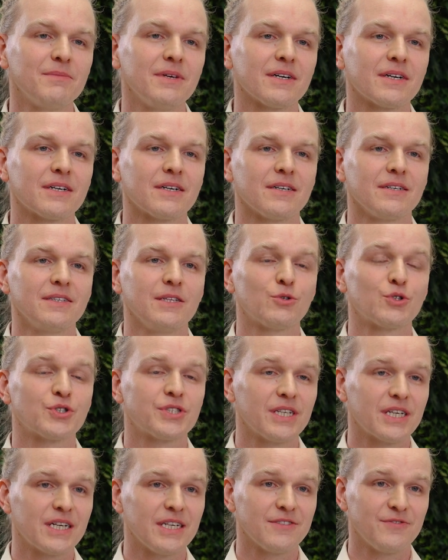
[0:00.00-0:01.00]
jak
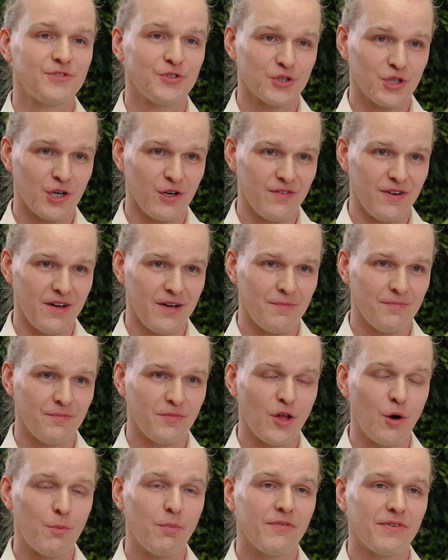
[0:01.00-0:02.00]
nauczycielka Zwyżkowa
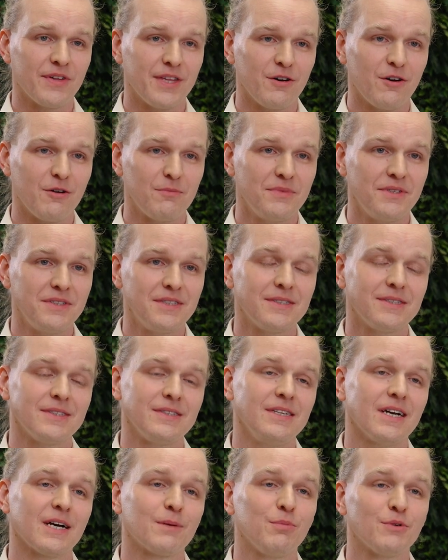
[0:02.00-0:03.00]
opowiadała mi,
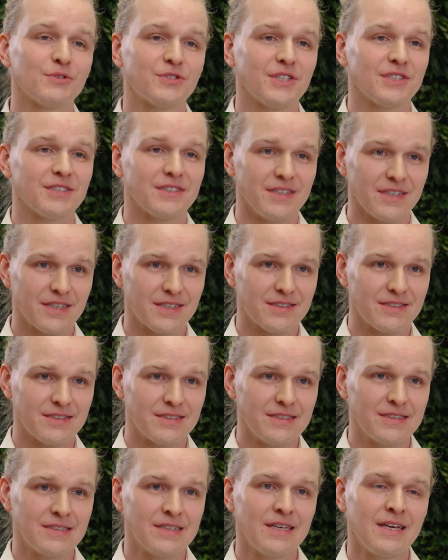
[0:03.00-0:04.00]
jak podczas
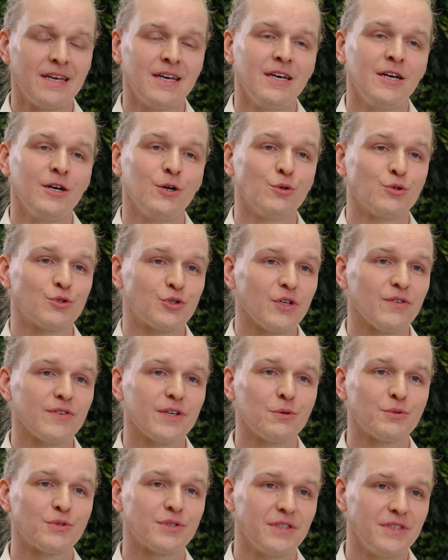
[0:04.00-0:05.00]
lekcji uczniowie
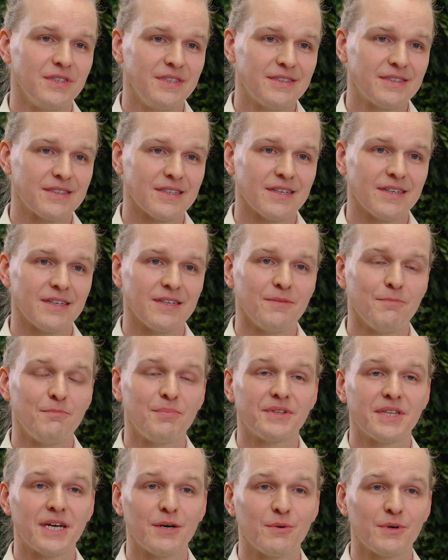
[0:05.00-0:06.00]
i uczennice
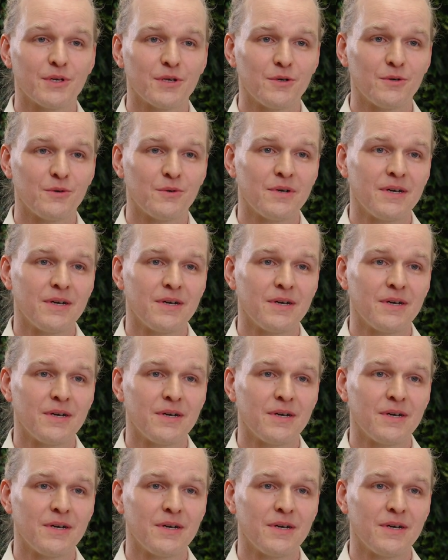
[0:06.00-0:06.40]
pytały ją,